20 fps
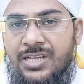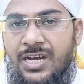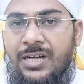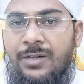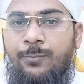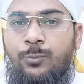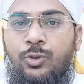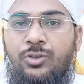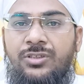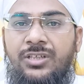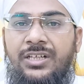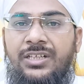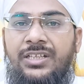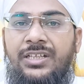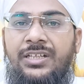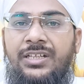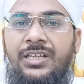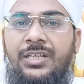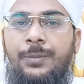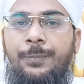जानबूझ
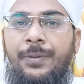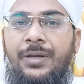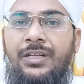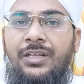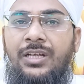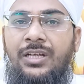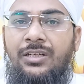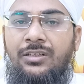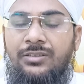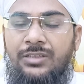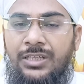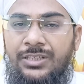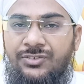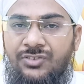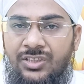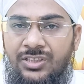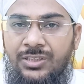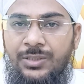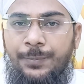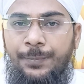करके नहीं पहना
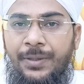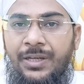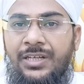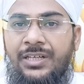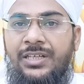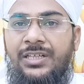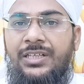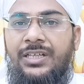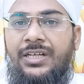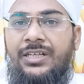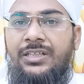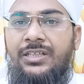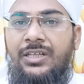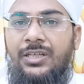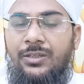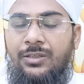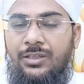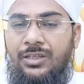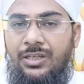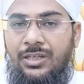ऐसे ही पहन लिया
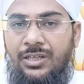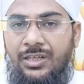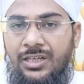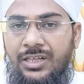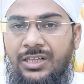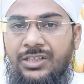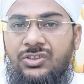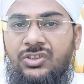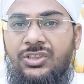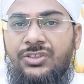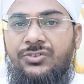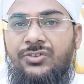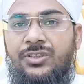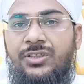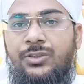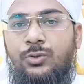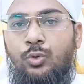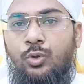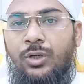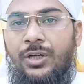गलती
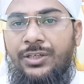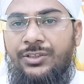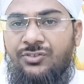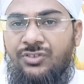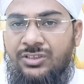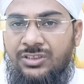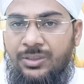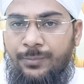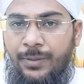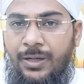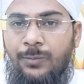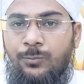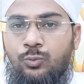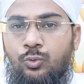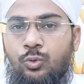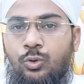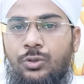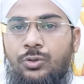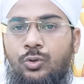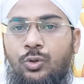से तो ऐसी तमाम
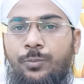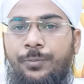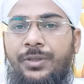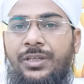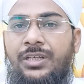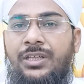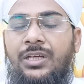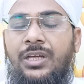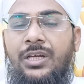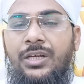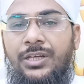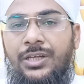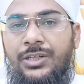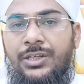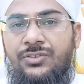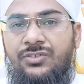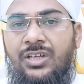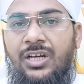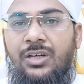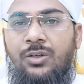सूरतों में
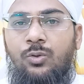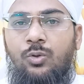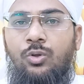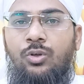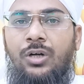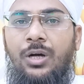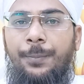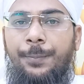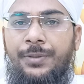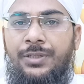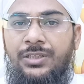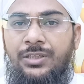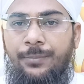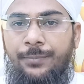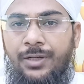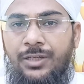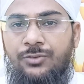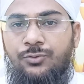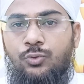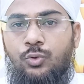इंसान को अपनी
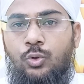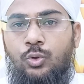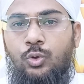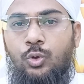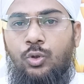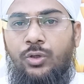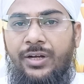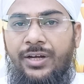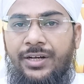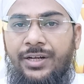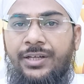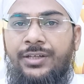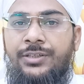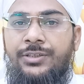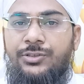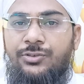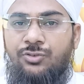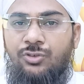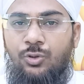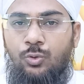नमाज को
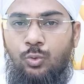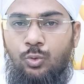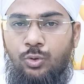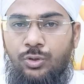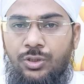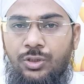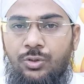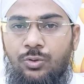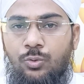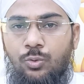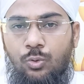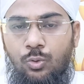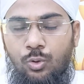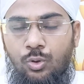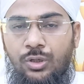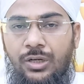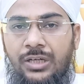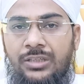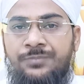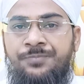दोहराना ज़रूरी
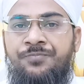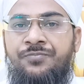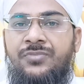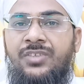होगा